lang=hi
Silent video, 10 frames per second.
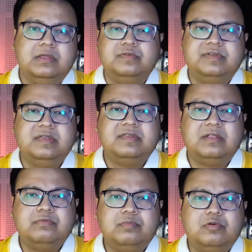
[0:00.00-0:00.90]
उसके
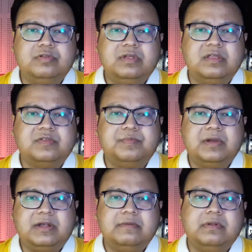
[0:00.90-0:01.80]
साथ वो बहुत ही
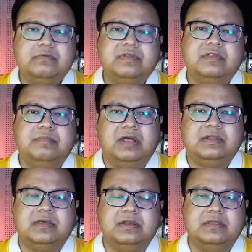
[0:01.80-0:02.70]
रेस्पेक्टेबल वे से बात
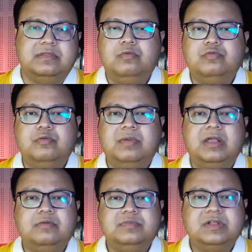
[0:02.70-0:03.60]
कर रही थी उसको
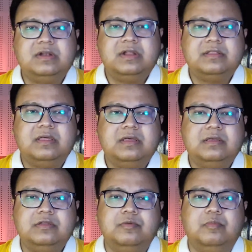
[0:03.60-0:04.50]
मालूम चल रहा था
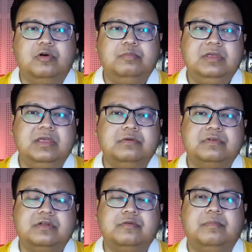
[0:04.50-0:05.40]
कि जो बॉबी है
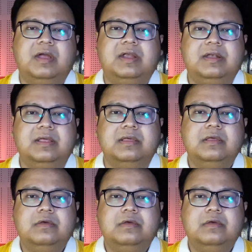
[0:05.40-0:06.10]
उसका जो माइंड है